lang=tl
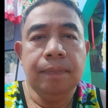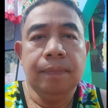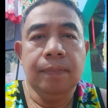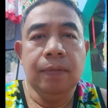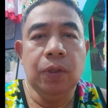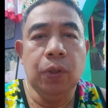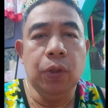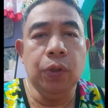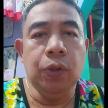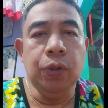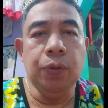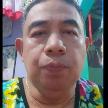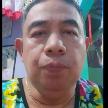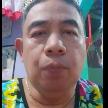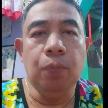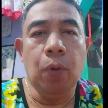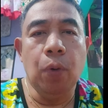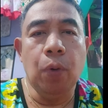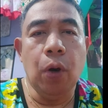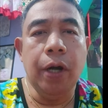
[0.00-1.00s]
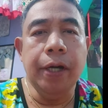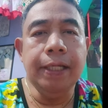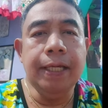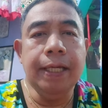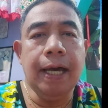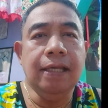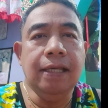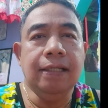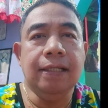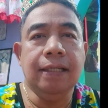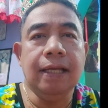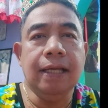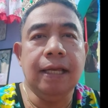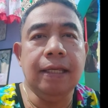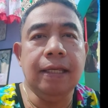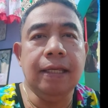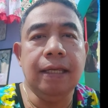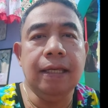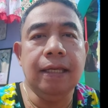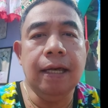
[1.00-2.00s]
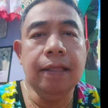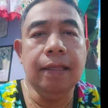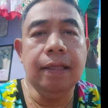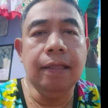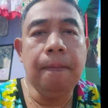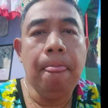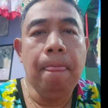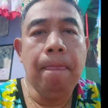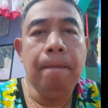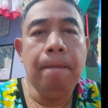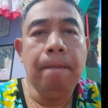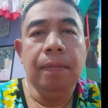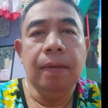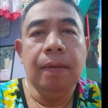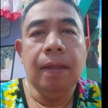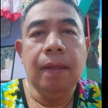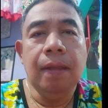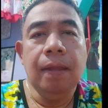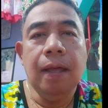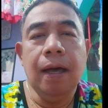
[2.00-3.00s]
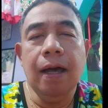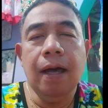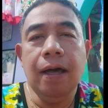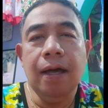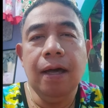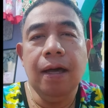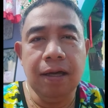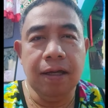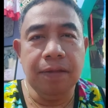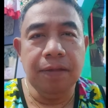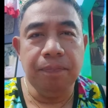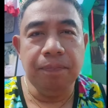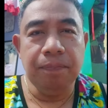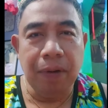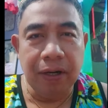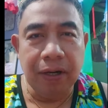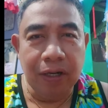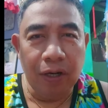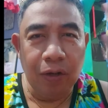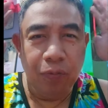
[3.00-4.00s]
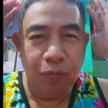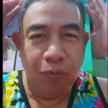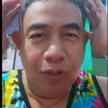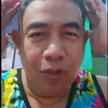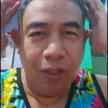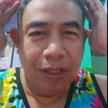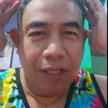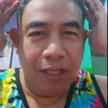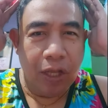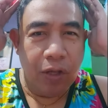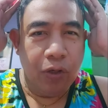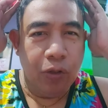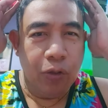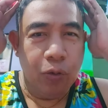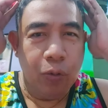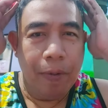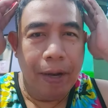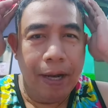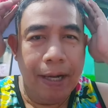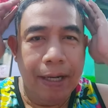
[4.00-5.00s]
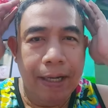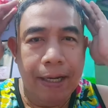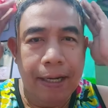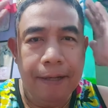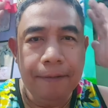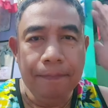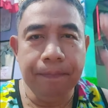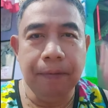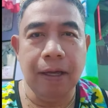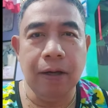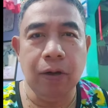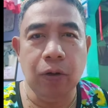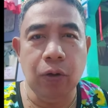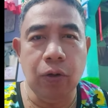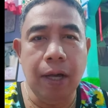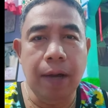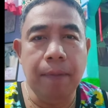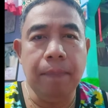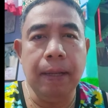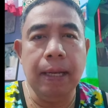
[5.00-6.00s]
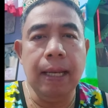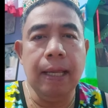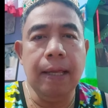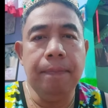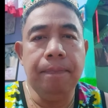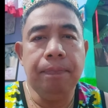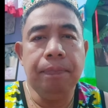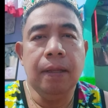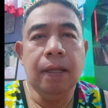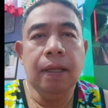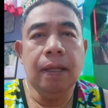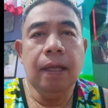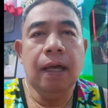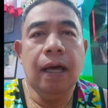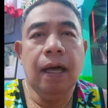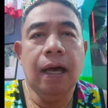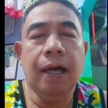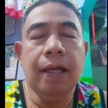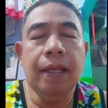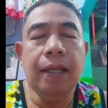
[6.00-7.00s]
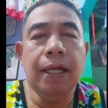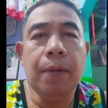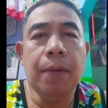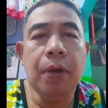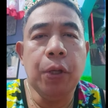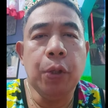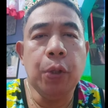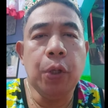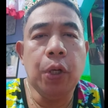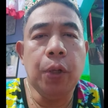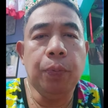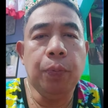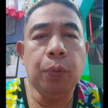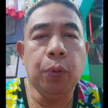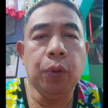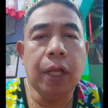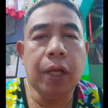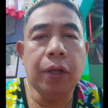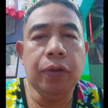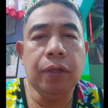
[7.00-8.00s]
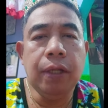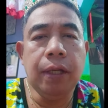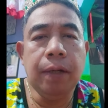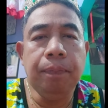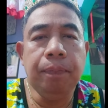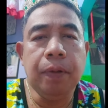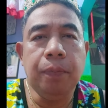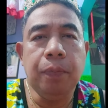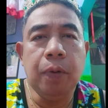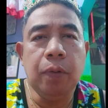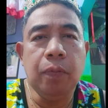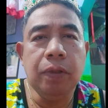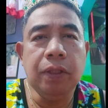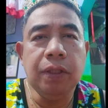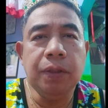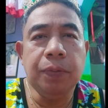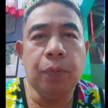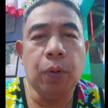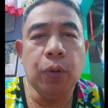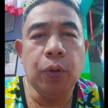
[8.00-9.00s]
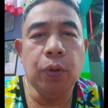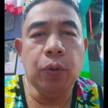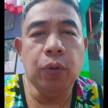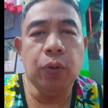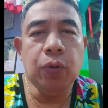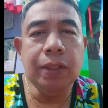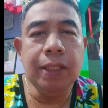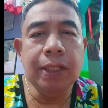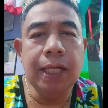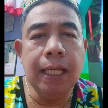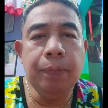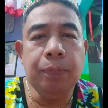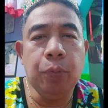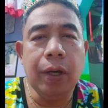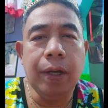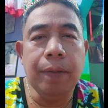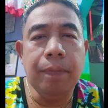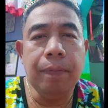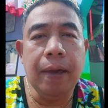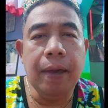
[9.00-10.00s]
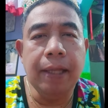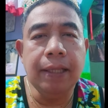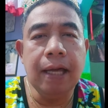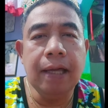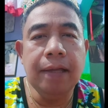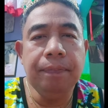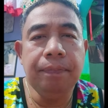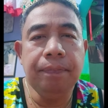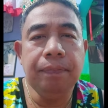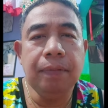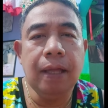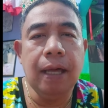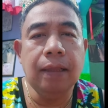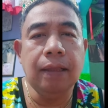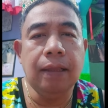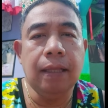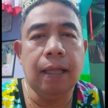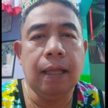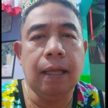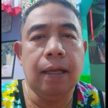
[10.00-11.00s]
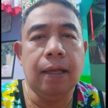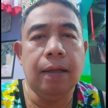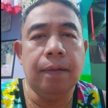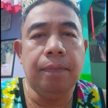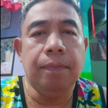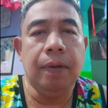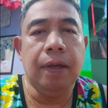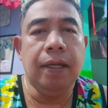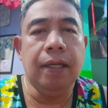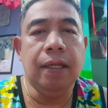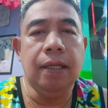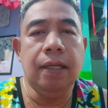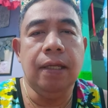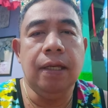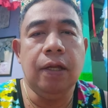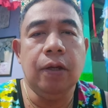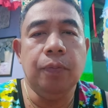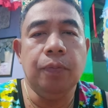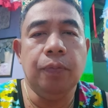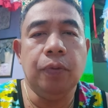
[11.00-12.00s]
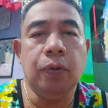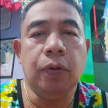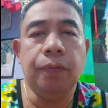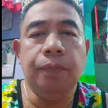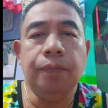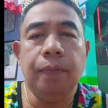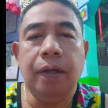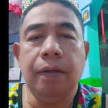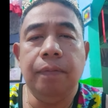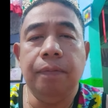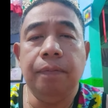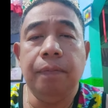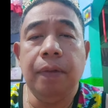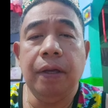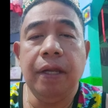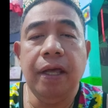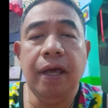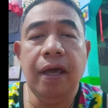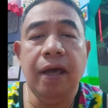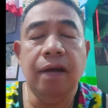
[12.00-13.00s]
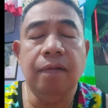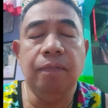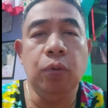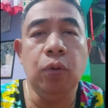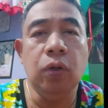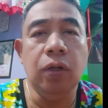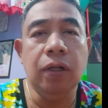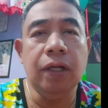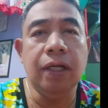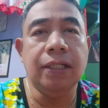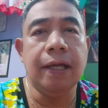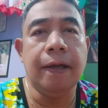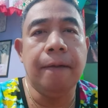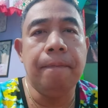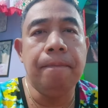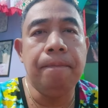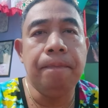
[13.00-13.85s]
Good morning guys. Ayan. Uh, ah, pakrown muna tayo ngayong umaga. Ako nga pala. Uh, nagkameron na po tayo ng performance bonus galing po kay Meta. At uh, very, ano po, very helpful kasi